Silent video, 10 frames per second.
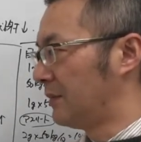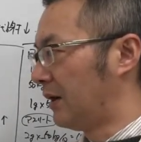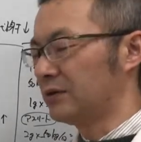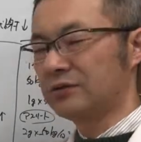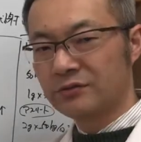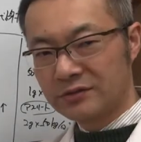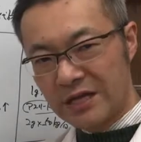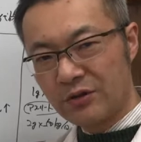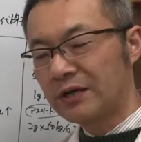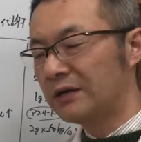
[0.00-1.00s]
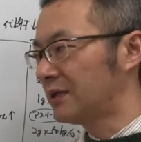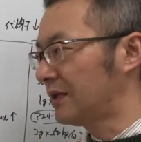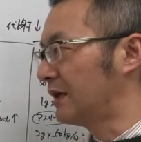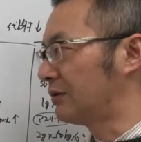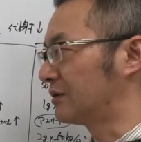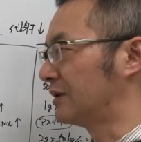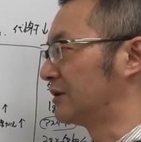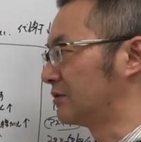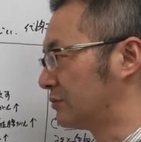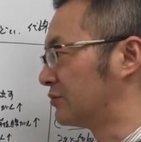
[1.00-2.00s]
まあ、これちょっと西洋医学的なことなん
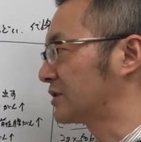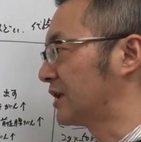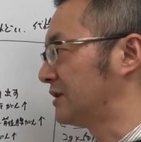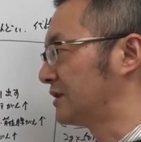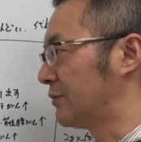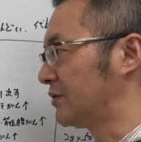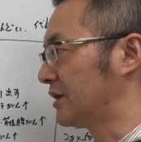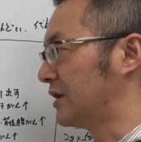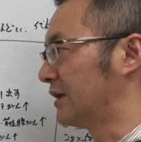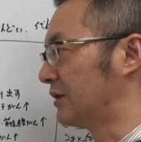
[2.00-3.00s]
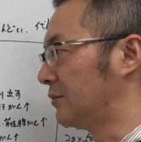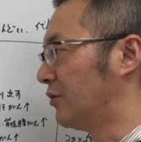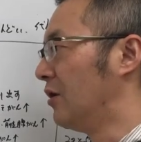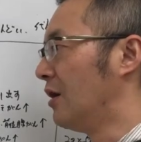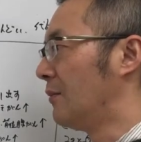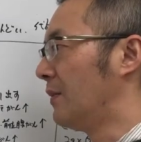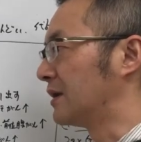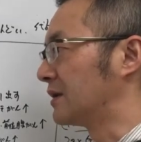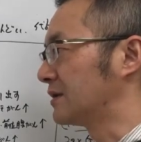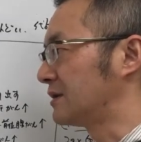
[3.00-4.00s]
でちょっと難しいかもしれないけども、
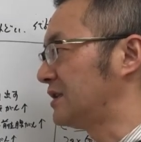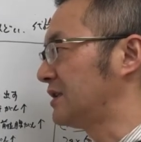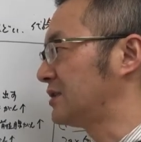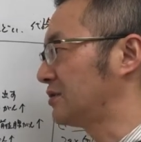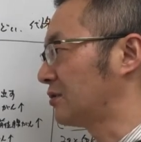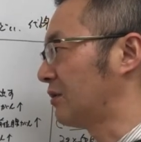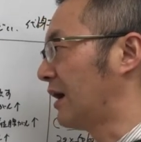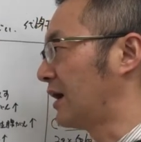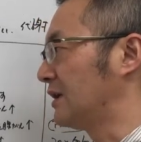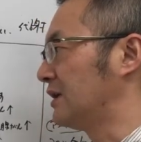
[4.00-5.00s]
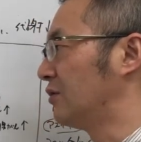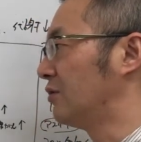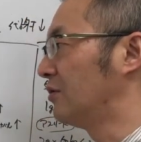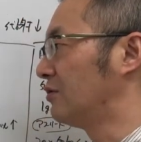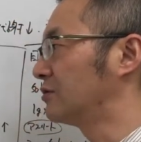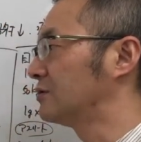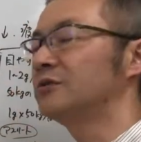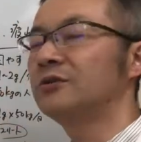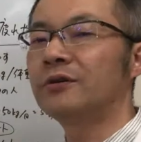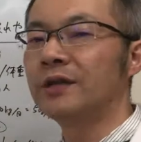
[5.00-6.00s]
まあ、窒素とか硫黄を含
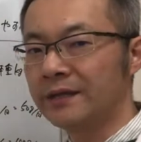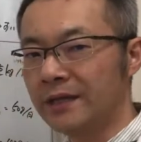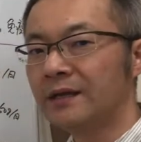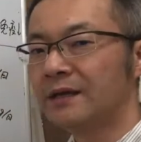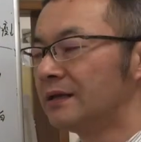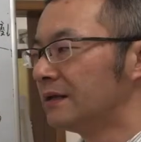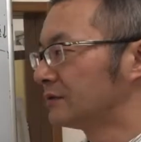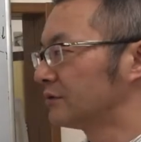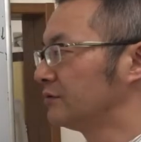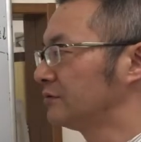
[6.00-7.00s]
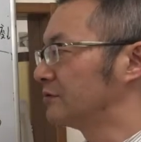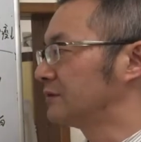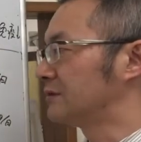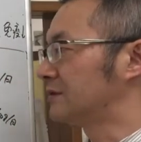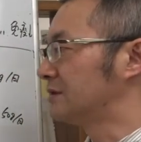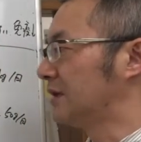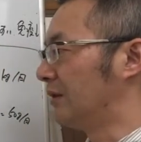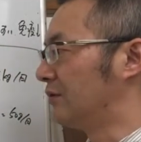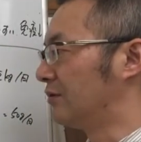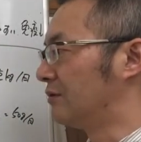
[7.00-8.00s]
むようなねそういう
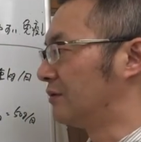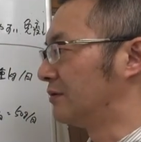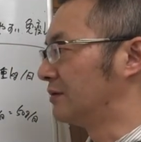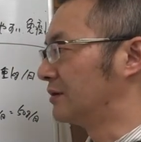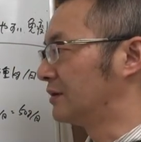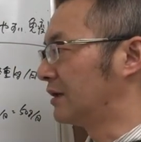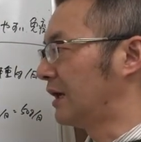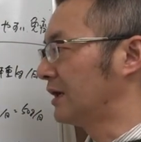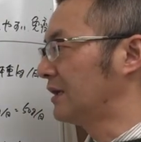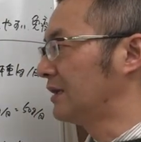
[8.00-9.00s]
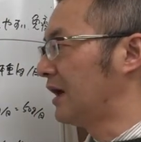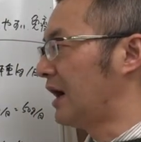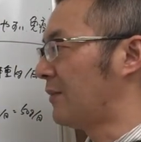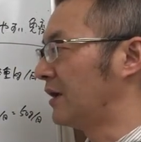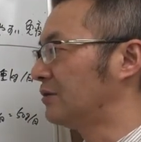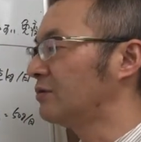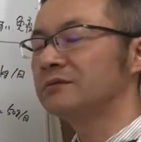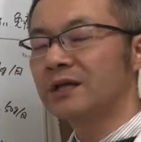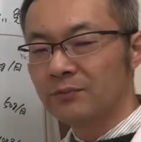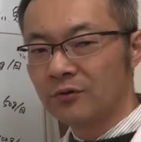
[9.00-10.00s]
あの体にあまり良
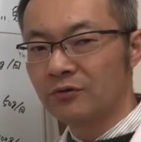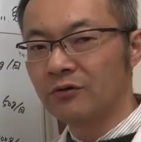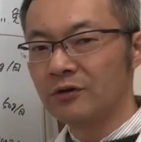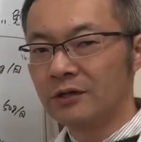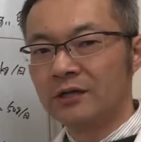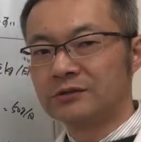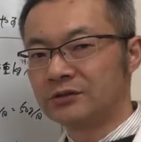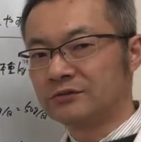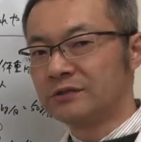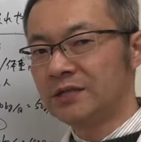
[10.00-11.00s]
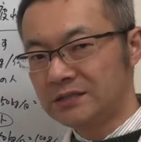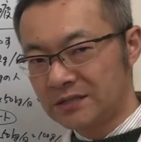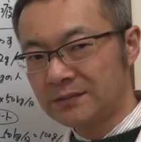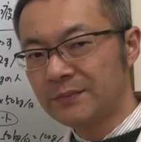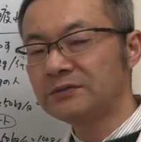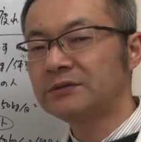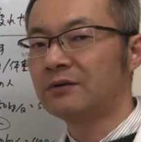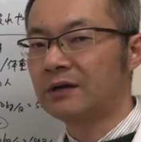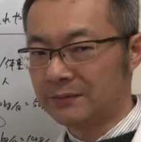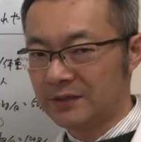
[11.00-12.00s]
くないものを作り出してしまうっ
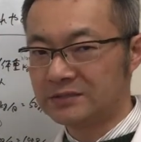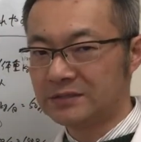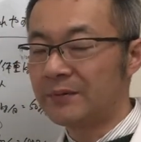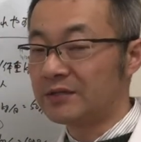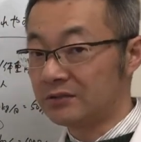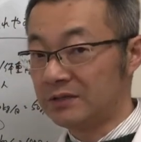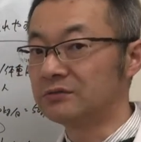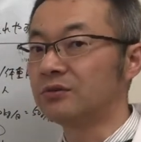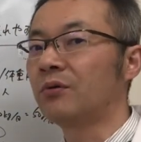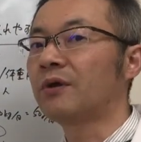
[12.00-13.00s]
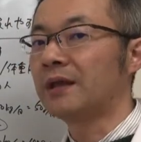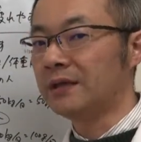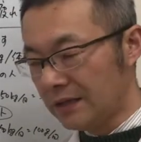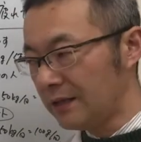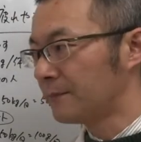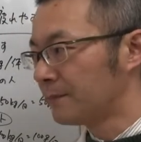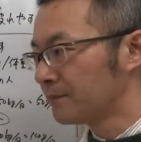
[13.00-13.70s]
ていうのがあります食べ過ぎると余計にね